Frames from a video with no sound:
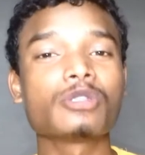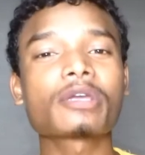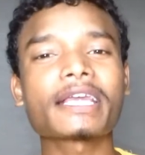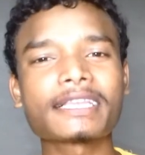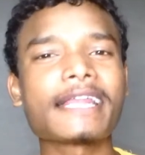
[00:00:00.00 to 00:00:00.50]

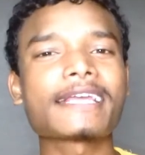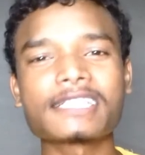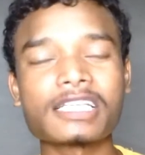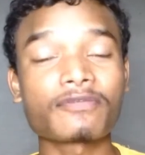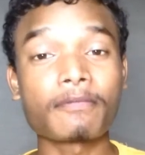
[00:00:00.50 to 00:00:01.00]
जो कि एक तरीके
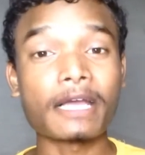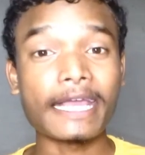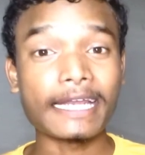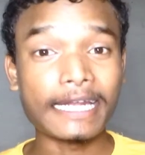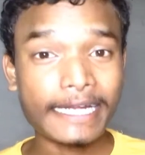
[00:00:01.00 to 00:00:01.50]
से इस फिल्म का
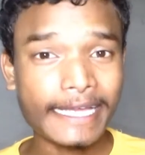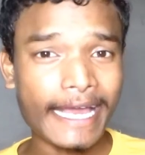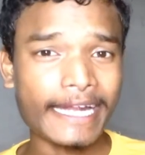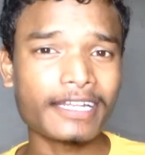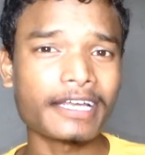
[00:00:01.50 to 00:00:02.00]
एक लीड
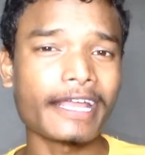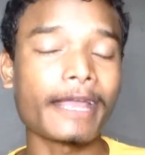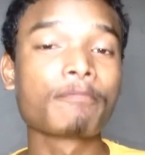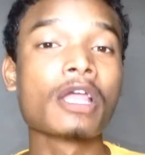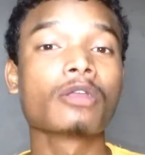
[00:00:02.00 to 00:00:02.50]
कैरेक्टर है